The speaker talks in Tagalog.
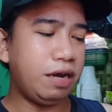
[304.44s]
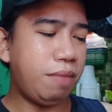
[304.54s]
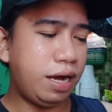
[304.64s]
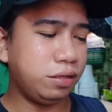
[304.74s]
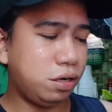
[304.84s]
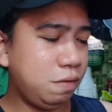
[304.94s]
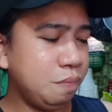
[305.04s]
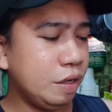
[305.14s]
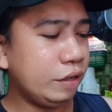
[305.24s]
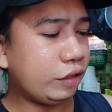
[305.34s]
naman no
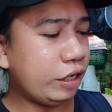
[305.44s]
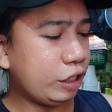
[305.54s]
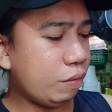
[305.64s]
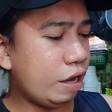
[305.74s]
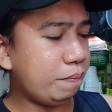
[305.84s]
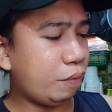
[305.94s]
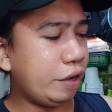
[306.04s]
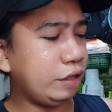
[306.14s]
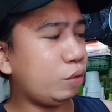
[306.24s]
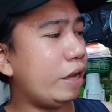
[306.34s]

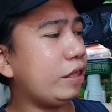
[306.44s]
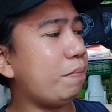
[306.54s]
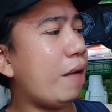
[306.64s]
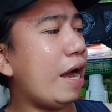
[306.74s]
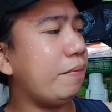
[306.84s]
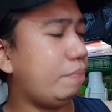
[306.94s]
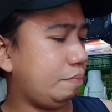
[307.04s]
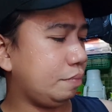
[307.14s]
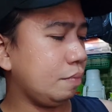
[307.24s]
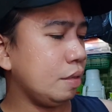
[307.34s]
31.25
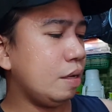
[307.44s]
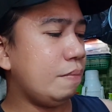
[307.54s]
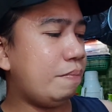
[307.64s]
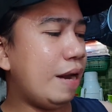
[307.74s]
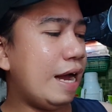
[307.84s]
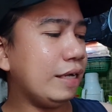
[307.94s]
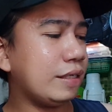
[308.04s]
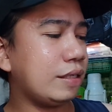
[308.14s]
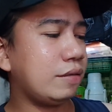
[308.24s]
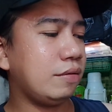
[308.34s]
plus
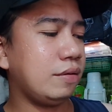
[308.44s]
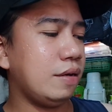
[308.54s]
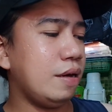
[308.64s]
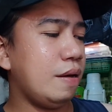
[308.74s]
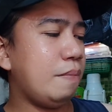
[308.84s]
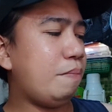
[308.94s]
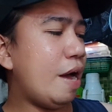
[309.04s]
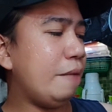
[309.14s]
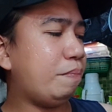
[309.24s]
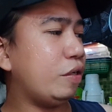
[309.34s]

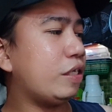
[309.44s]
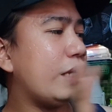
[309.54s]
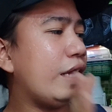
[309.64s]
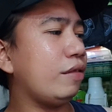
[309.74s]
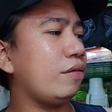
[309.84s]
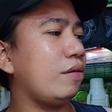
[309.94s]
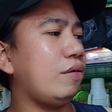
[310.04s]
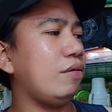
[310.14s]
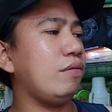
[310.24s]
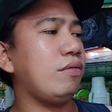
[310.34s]
5%
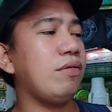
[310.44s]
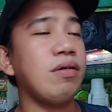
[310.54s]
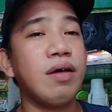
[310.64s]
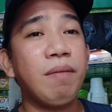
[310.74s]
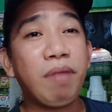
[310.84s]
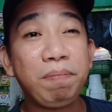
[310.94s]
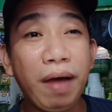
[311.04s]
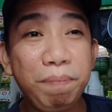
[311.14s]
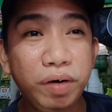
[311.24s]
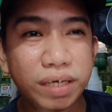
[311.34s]
oh
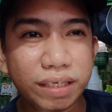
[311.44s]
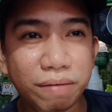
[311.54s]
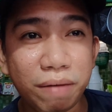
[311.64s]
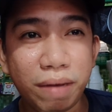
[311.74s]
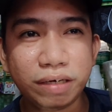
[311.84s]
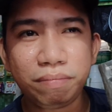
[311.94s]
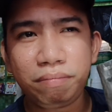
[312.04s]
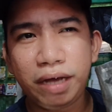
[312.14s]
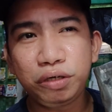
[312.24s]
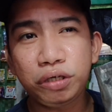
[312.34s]
pag 5% naman
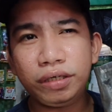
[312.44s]
medyo